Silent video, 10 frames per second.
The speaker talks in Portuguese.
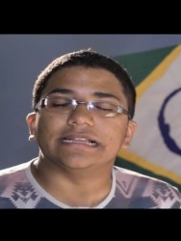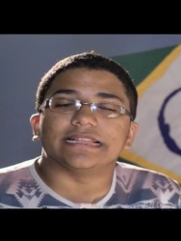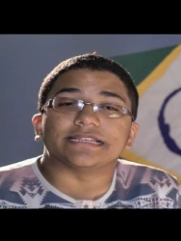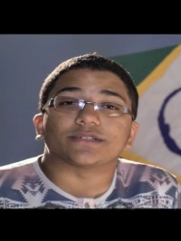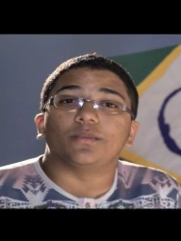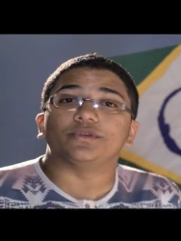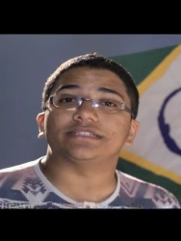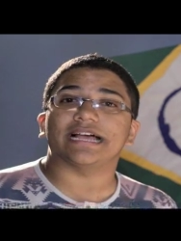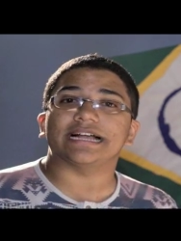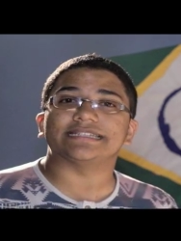nas
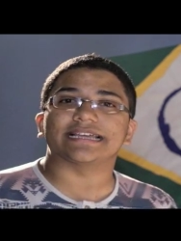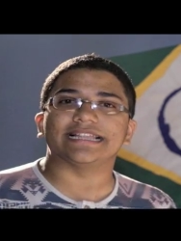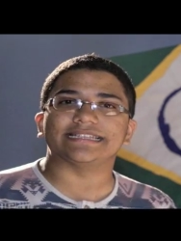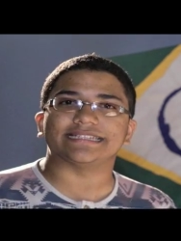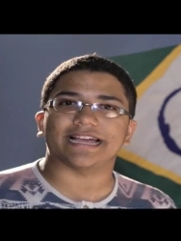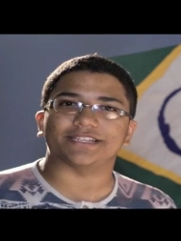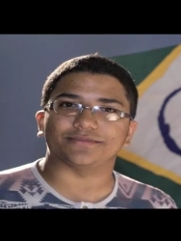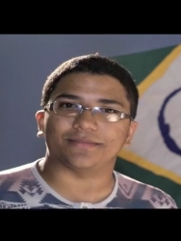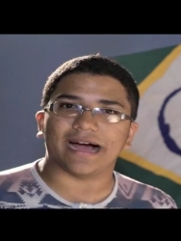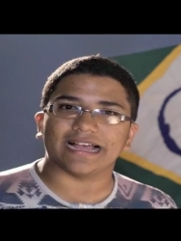comunidades eclesiais
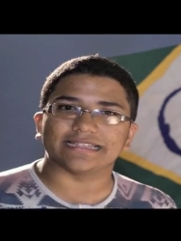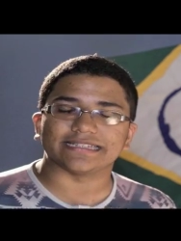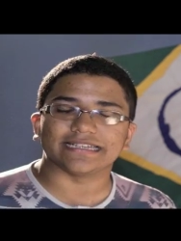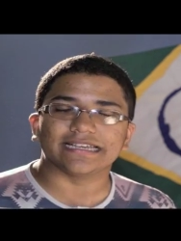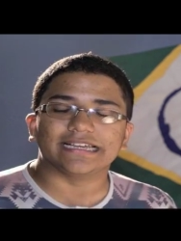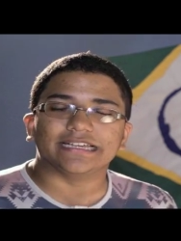de base,